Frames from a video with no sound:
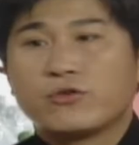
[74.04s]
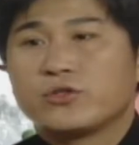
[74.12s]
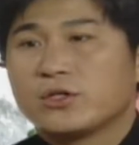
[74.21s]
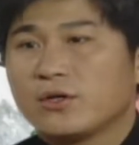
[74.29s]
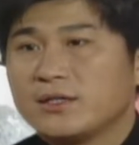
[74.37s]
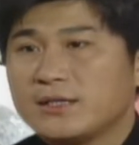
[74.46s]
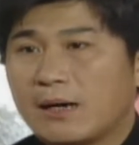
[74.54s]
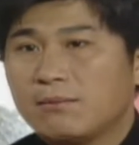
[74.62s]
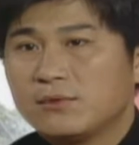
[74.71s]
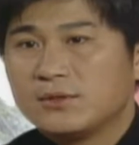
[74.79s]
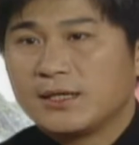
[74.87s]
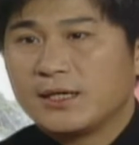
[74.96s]
同学都很仰
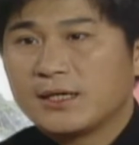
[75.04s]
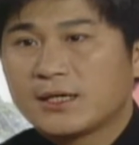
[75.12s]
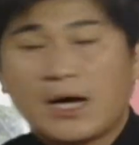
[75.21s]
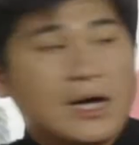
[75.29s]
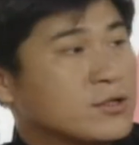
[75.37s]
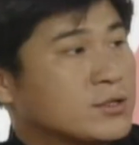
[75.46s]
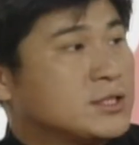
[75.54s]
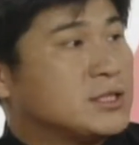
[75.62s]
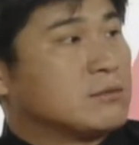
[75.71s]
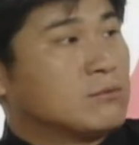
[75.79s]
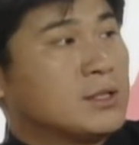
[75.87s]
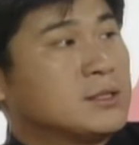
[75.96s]
慕你，刚刚也是
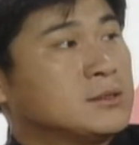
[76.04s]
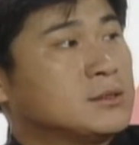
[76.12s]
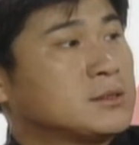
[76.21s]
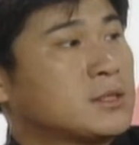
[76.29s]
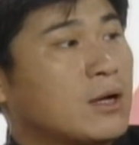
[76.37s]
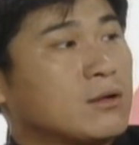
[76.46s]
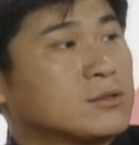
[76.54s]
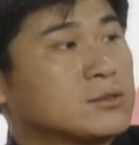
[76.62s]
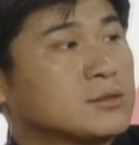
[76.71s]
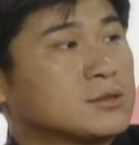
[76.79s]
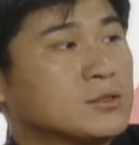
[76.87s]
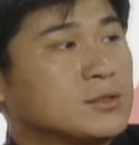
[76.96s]
景文高
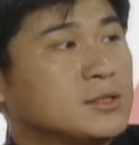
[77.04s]
中